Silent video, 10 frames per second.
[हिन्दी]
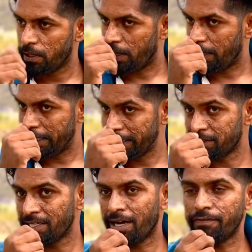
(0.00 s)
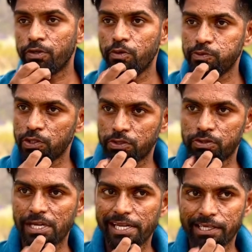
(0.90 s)
आ, ये इसने काफ़ी खूबसूरत
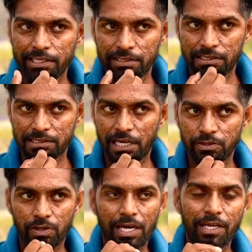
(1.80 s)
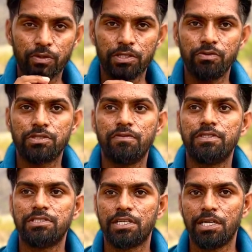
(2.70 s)
होता है लेकिन इसका जो कलर होता है उसकी
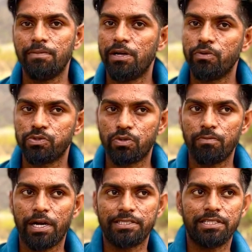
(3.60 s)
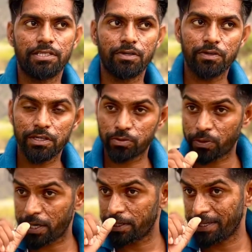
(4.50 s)
वजह से कई बार लोग उसको मार देते हैं क्योंकि ये
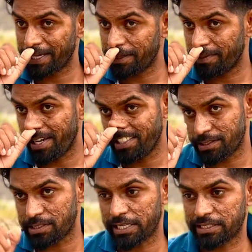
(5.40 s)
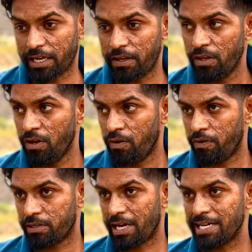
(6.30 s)
थोड़ा देखने में डेंजरस लगता है
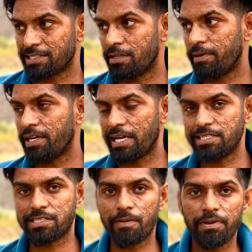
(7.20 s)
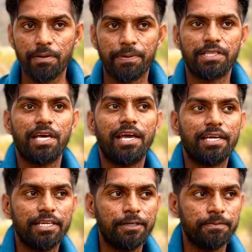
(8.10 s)
और ख़ासकर हमारे राजस्थान में ये प्रथा
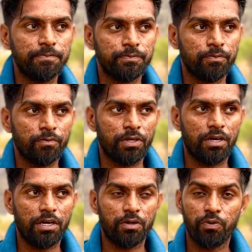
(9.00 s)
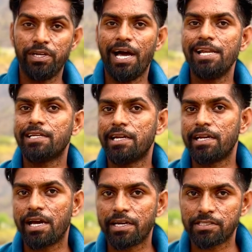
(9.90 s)
है कि आ, कोई लाल
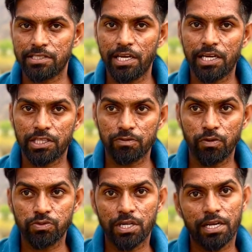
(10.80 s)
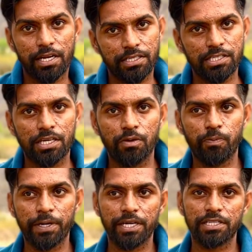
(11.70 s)
कलर का अगर स्नैक है तो वो उछल कर किसी के
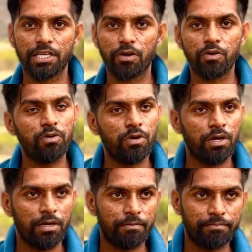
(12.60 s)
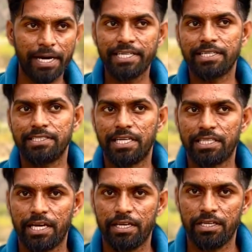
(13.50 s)
ऊपर गिरता है और वो बाइट कर
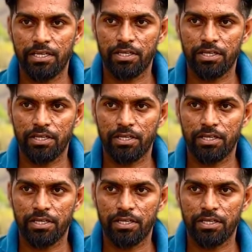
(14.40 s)
जाता है